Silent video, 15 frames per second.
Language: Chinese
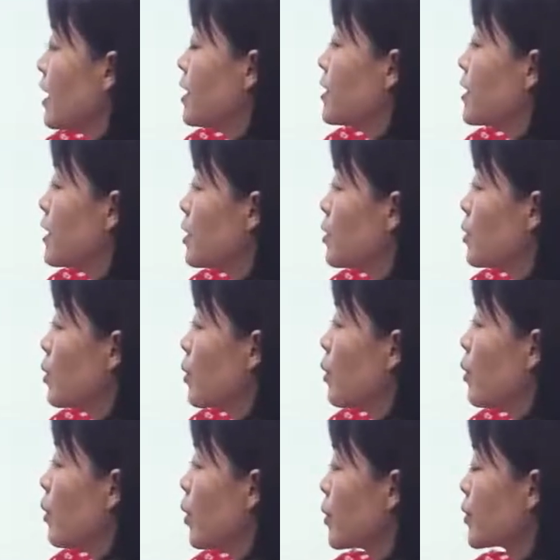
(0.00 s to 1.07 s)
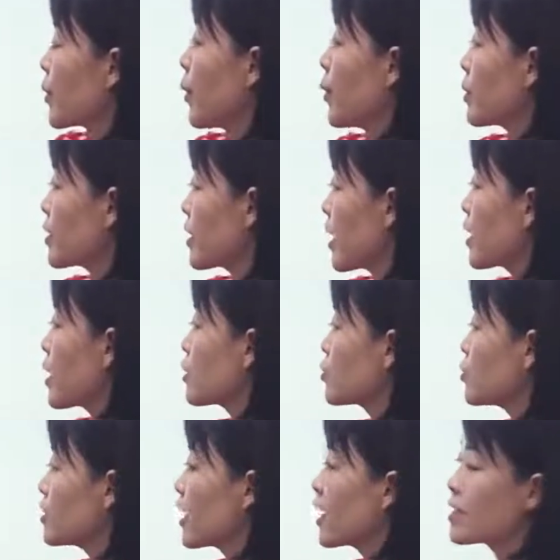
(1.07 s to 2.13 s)
wa l i n g o hodo
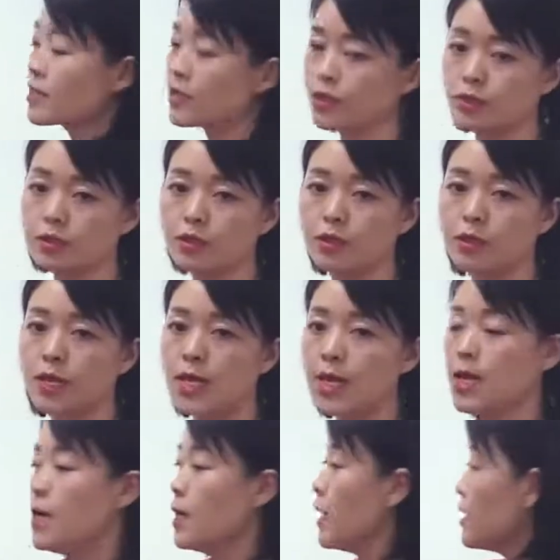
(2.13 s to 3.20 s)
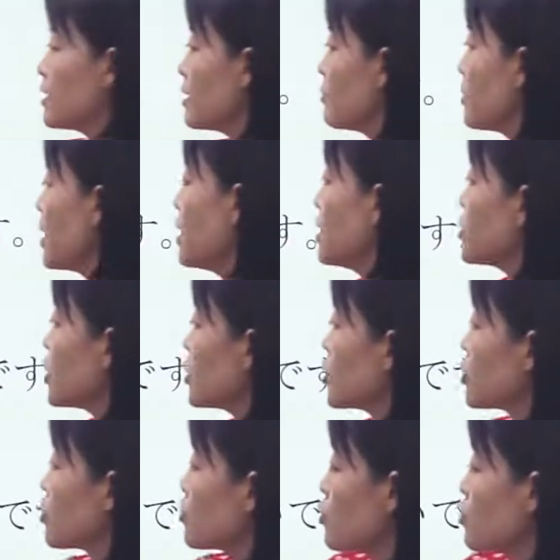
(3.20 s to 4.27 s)
takaku naides 啊，那么这
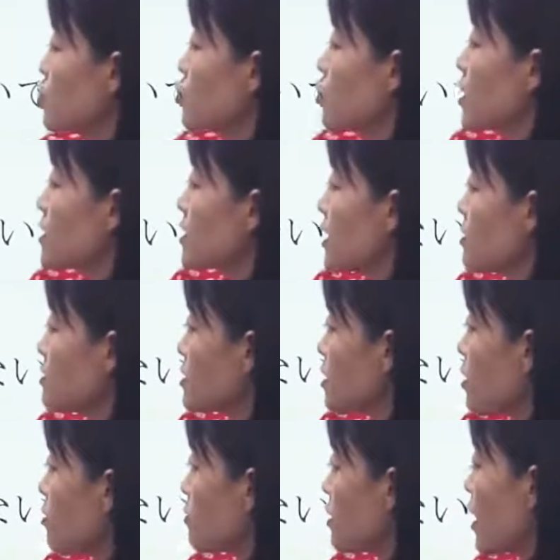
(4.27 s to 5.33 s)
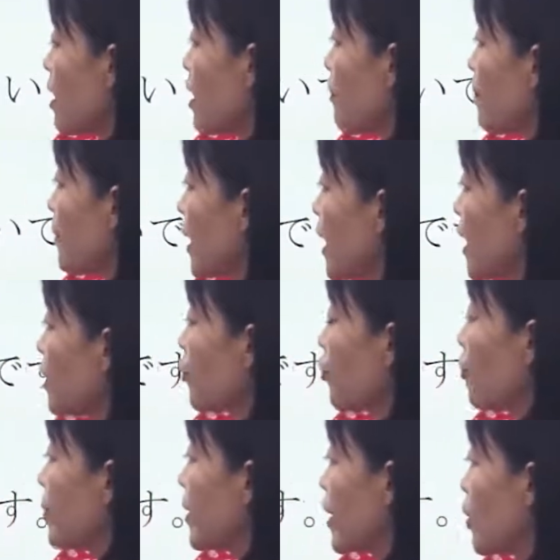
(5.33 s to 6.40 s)
个时候就说香蕉呢没
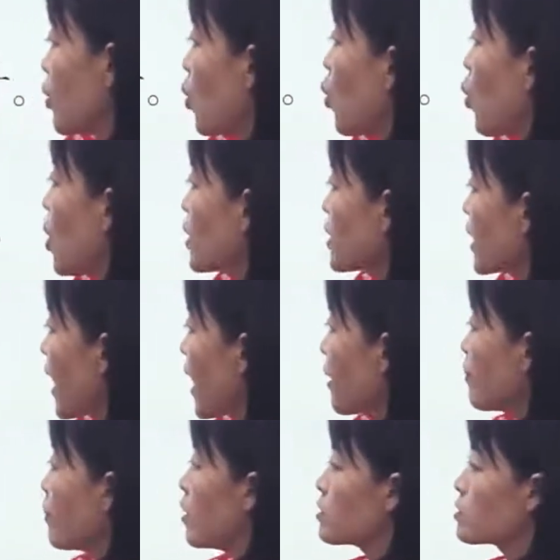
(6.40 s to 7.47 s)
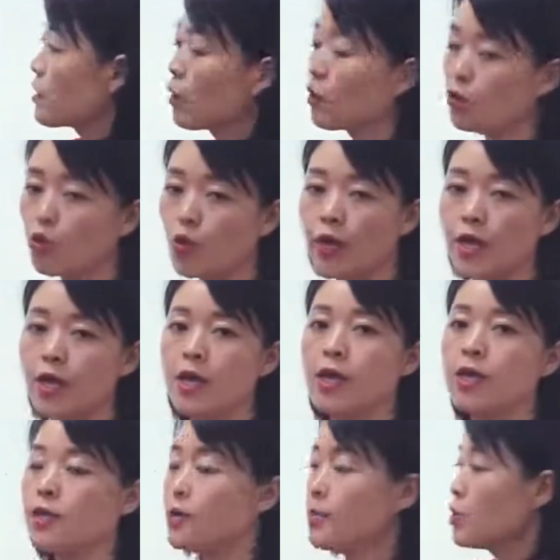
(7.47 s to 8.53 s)
有苹果那么的贵。
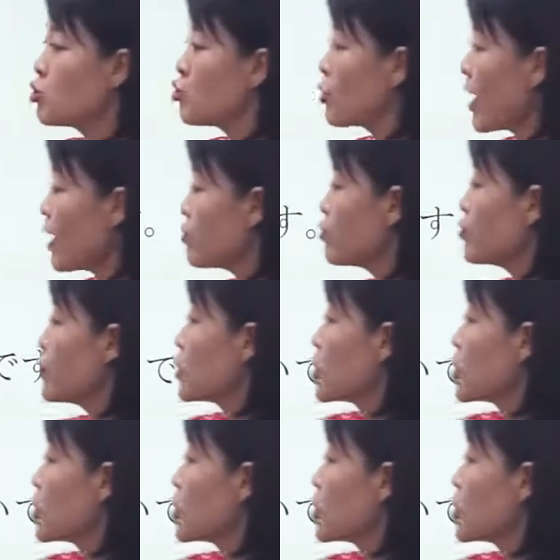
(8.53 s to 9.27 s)
那么主干部